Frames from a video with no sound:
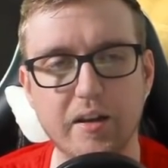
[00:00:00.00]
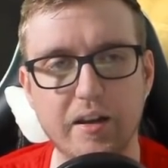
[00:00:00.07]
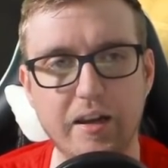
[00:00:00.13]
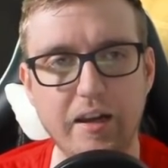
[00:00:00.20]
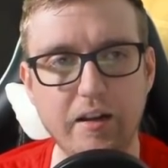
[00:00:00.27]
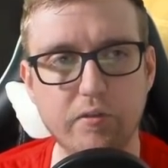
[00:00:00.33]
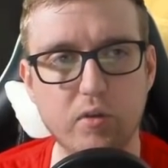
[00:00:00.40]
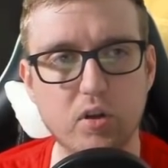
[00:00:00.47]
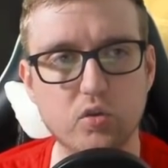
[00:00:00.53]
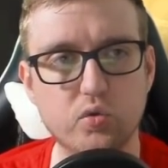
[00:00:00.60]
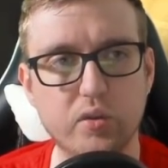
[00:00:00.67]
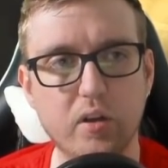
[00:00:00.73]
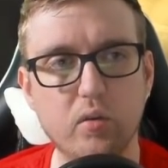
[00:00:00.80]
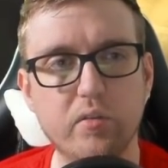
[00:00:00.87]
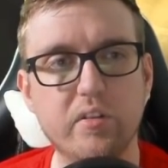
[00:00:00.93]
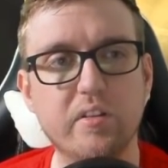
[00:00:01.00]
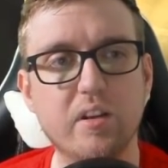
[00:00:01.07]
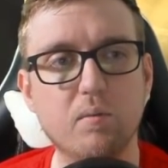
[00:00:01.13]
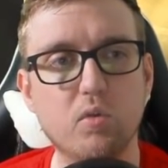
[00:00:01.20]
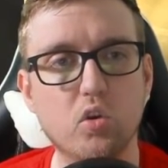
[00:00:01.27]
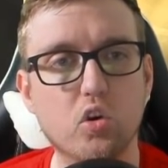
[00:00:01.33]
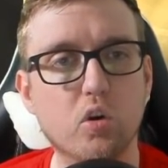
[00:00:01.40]
Ils vont ajouter le
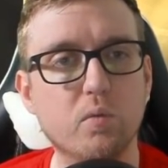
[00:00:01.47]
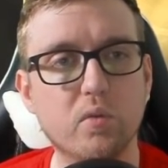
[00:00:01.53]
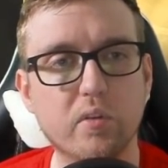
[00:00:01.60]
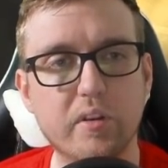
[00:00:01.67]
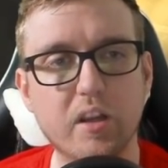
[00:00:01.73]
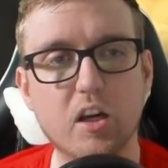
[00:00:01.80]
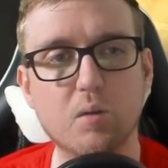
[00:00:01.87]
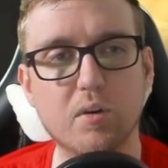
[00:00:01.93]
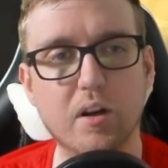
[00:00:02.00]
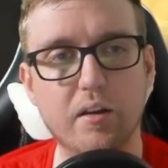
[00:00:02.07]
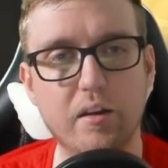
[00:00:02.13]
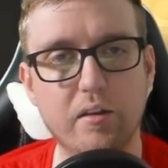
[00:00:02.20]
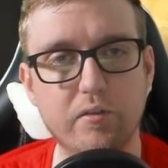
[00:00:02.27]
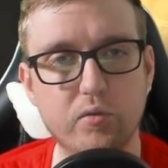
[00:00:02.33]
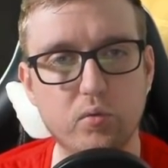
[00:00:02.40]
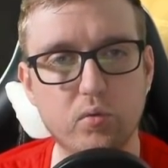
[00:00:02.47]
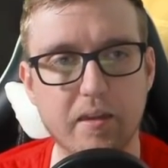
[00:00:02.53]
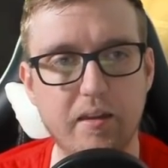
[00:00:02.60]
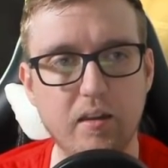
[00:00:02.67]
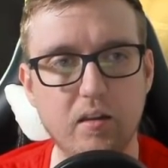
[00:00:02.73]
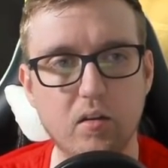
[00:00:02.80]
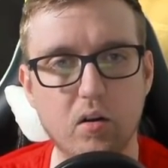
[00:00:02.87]
système de communauté, comme on l'avait
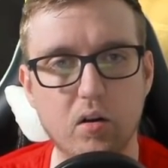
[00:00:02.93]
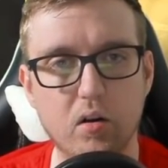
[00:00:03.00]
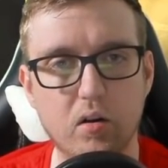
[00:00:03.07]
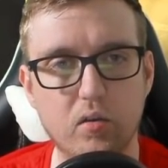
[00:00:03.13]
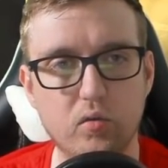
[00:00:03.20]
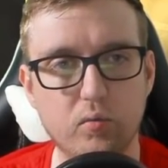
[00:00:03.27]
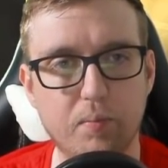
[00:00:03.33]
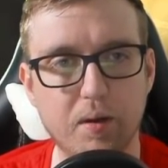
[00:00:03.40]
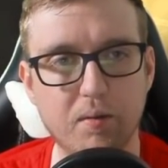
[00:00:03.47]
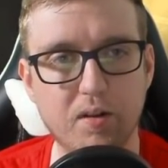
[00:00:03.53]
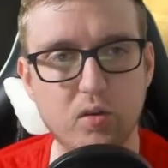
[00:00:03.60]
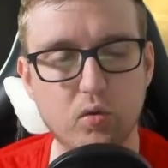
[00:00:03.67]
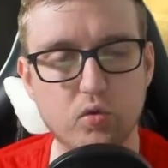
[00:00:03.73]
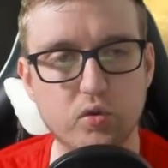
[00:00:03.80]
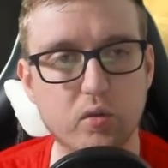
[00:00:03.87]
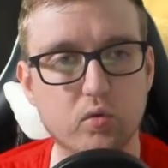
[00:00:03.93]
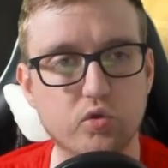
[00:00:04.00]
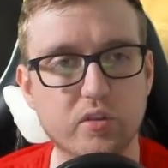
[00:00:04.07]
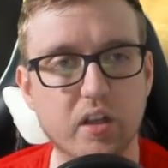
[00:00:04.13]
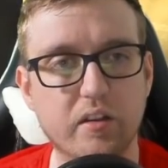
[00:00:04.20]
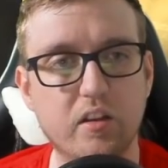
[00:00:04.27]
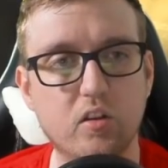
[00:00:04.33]
vu, qui nous permet de rejoindre
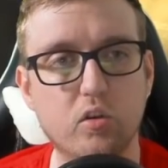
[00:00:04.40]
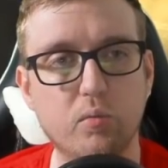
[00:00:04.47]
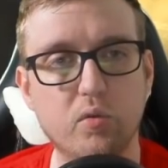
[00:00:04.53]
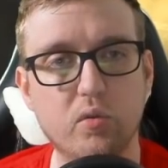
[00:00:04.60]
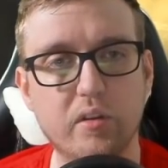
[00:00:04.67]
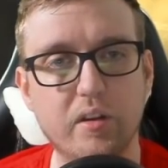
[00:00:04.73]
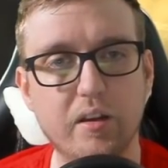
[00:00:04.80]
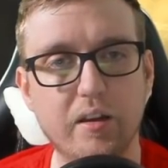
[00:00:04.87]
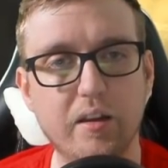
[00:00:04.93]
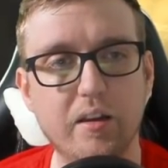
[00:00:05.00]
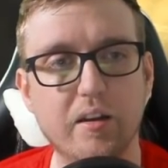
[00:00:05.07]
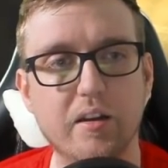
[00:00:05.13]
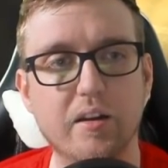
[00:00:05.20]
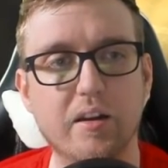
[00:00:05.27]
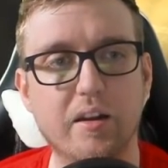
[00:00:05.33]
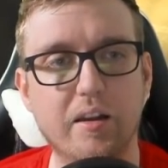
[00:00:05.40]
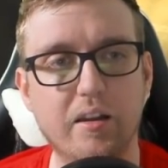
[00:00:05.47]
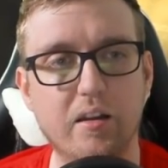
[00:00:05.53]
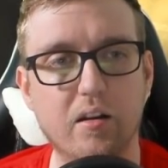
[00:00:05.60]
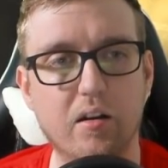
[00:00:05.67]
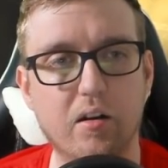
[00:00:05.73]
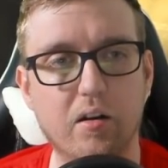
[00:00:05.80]
jusqu'à 10 communautés,
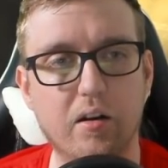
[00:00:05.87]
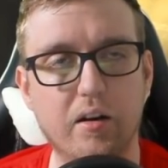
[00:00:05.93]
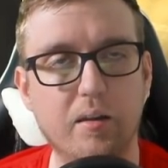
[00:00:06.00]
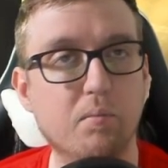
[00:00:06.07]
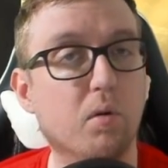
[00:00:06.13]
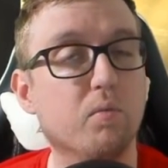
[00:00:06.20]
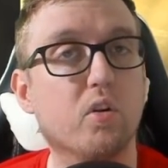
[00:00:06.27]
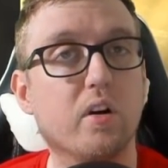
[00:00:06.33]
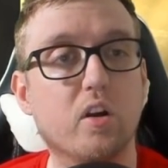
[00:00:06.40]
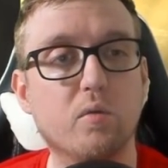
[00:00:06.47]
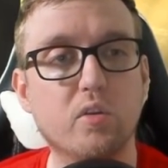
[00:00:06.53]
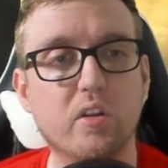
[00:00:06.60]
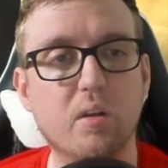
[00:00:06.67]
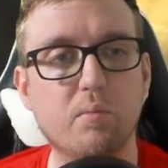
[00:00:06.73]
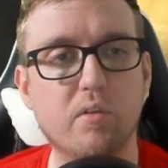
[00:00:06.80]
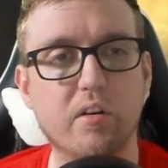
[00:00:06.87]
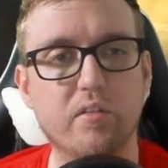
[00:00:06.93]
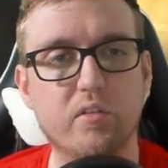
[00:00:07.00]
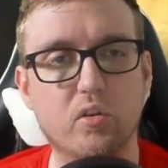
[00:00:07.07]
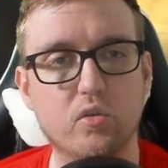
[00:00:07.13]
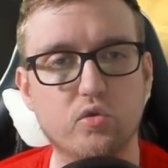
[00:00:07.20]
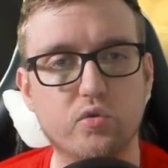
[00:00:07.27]
et les membres dans les communautés peuvent
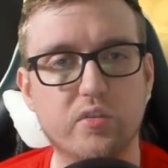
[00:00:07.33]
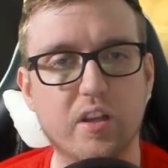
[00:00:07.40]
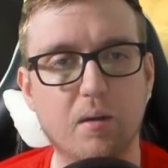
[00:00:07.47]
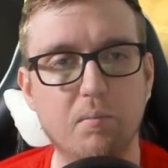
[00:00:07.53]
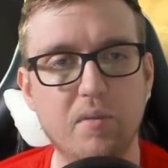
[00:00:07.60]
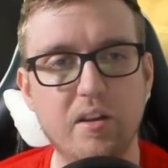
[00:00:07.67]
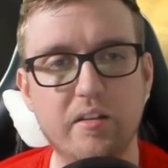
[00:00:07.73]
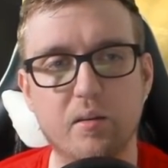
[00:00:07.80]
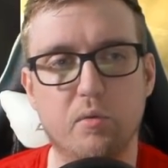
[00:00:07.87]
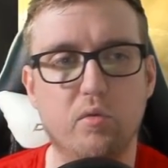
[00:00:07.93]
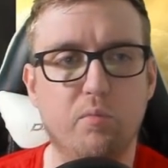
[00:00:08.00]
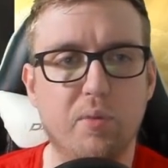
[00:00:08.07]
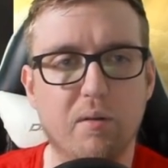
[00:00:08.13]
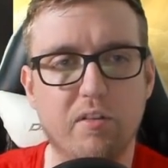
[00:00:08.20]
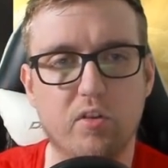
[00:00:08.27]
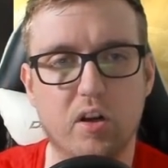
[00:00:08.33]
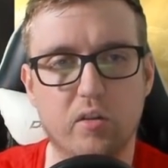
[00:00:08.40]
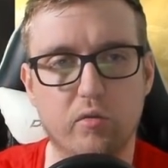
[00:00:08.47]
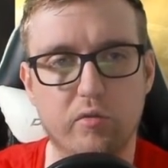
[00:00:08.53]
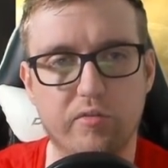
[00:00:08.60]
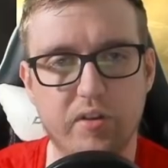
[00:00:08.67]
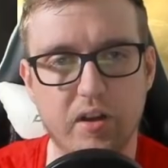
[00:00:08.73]
être jusqu'à 1000, ça peut nous permettre
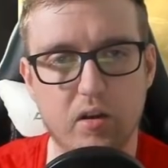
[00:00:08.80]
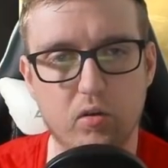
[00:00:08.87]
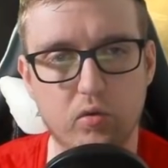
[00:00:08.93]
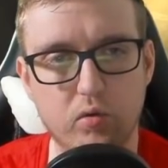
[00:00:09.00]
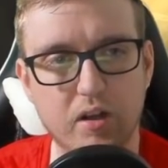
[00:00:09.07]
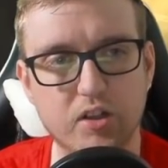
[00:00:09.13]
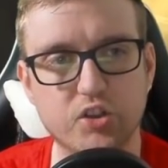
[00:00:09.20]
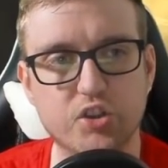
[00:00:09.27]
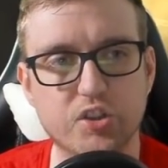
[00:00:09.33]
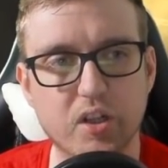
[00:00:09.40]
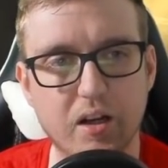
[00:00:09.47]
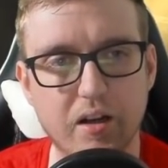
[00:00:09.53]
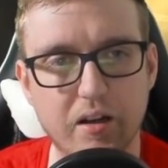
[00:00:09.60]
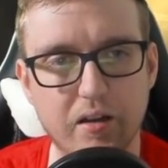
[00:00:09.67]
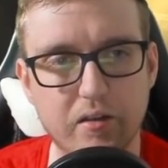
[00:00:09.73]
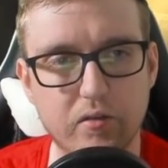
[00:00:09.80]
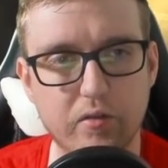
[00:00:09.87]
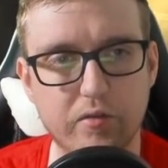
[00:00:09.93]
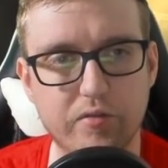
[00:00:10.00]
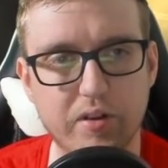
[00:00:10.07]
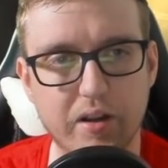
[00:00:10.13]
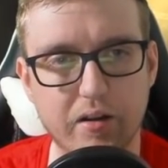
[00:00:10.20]
de faire de la chasse,
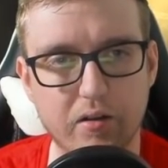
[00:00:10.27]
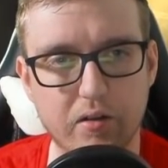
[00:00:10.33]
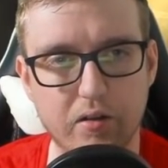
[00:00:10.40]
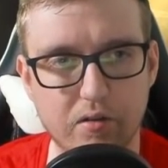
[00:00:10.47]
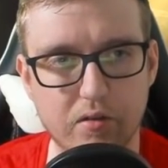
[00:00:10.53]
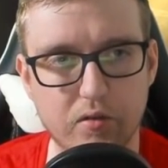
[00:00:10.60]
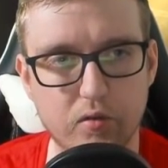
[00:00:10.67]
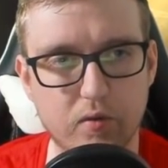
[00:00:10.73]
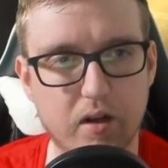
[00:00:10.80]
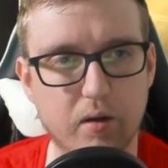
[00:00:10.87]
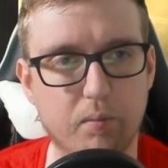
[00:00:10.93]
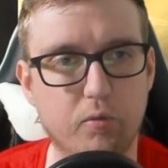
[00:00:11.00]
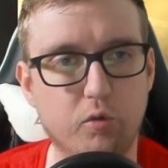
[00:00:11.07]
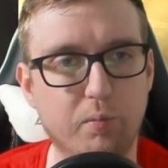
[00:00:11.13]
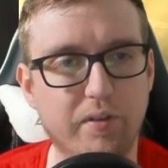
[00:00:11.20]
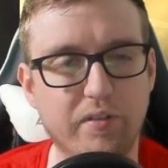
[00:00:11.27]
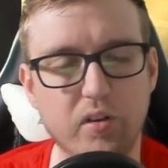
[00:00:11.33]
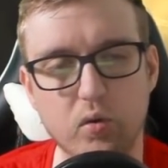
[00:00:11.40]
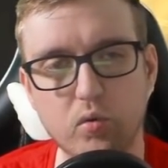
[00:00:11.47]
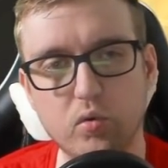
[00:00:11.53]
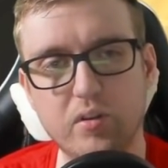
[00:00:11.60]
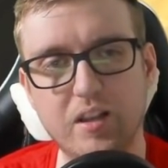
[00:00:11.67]
de faire voilà, du
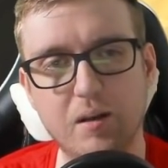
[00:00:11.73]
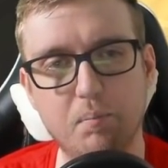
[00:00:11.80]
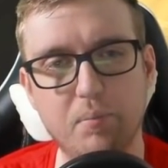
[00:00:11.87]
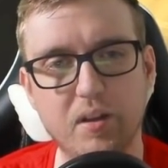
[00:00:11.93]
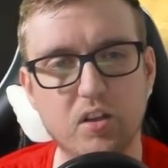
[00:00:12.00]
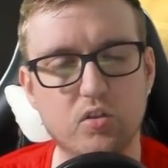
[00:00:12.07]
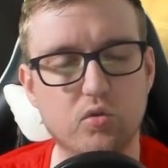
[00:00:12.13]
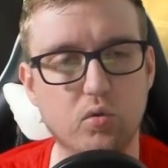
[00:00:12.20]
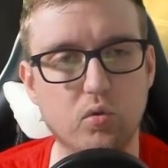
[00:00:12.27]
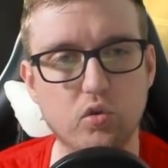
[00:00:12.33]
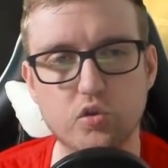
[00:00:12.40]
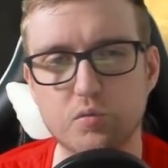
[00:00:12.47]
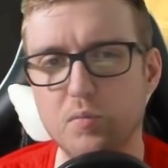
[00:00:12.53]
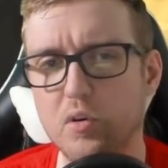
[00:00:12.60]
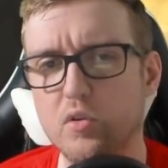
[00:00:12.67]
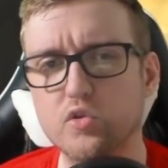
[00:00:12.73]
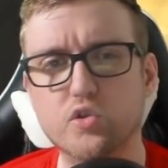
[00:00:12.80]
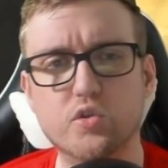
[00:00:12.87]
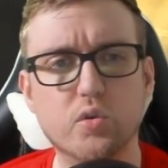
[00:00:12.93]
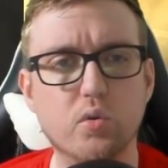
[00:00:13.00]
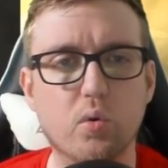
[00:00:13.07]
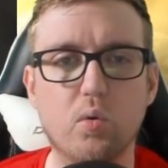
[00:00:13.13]
PVE, de la pêche, le logement,
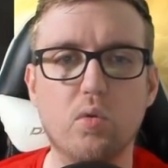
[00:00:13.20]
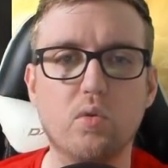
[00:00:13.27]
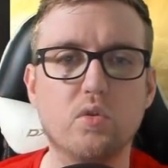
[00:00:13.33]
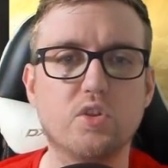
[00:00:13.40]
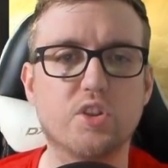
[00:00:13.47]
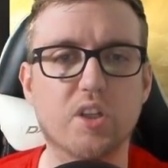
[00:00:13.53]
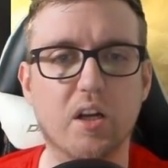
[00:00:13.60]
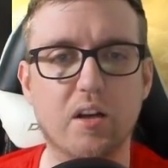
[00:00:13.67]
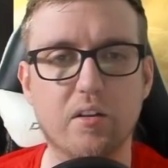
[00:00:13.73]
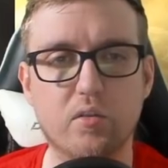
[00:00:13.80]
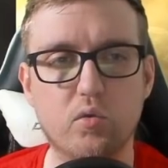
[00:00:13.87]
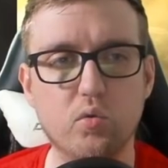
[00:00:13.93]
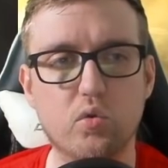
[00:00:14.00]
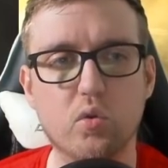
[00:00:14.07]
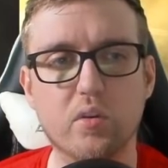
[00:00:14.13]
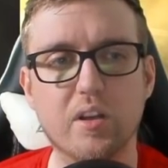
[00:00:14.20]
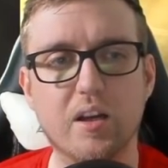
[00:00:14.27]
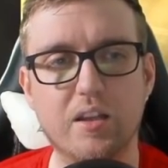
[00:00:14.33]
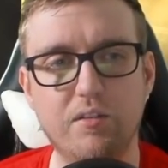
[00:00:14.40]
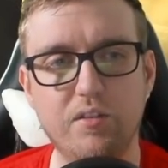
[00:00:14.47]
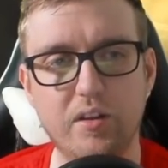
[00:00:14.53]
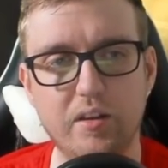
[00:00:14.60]
jeu de rôle, chasse, toute autre
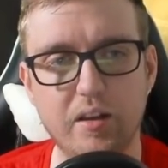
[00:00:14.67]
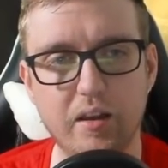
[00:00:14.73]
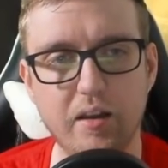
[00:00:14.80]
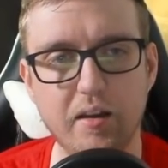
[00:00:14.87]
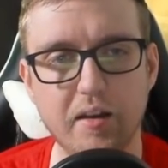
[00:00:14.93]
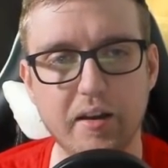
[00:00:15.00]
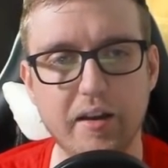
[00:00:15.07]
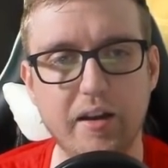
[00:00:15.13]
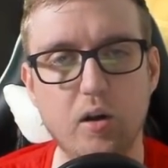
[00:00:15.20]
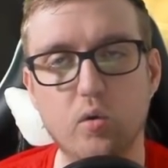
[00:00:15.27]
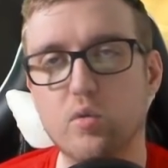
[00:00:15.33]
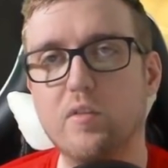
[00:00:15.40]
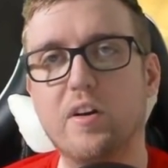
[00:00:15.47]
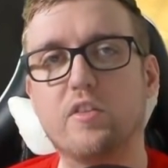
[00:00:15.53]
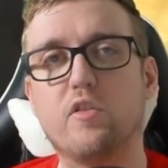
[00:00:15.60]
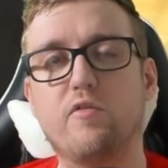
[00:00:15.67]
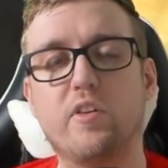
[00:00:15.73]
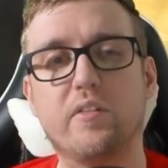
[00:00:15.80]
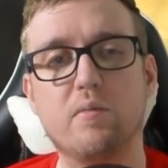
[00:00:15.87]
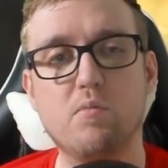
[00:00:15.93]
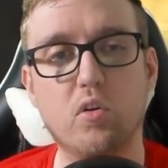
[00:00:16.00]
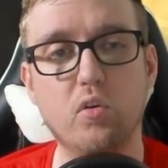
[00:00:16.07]
activité, et on trouvera
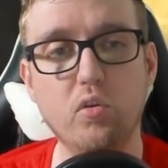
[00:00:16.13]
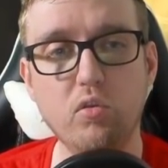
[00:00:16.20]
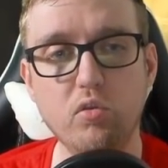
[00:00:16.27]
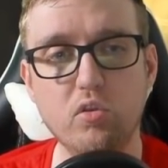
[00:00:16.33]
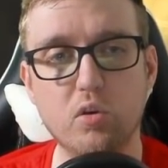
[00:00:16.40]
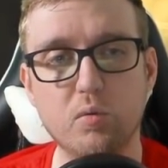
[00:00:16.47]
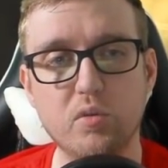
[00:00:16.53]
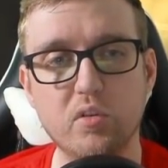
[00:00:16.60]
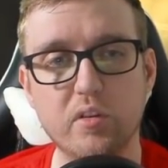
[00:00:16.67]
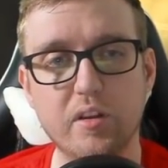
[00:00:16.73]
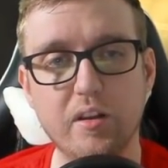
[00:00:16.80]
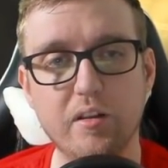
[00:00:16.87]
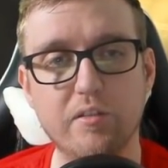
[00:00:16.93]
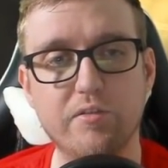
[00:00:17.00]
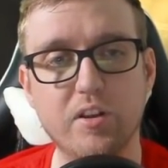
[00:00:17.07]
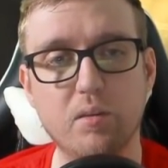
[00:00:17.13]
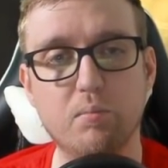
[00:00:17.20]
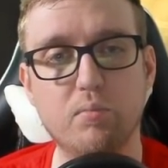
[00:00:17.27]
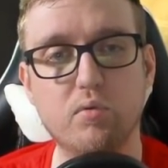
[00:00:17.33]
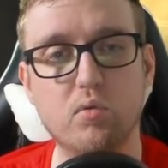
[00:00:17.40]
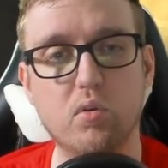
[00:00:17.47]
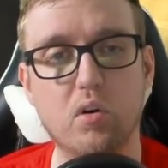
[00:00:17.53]
forcément une communauté faite
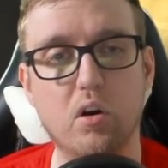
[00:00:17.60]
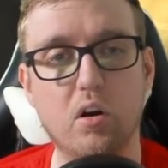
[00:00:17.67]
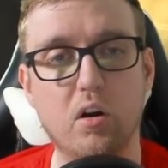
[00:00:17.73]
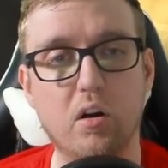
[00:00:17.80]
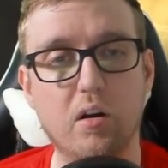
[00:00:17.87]
pour,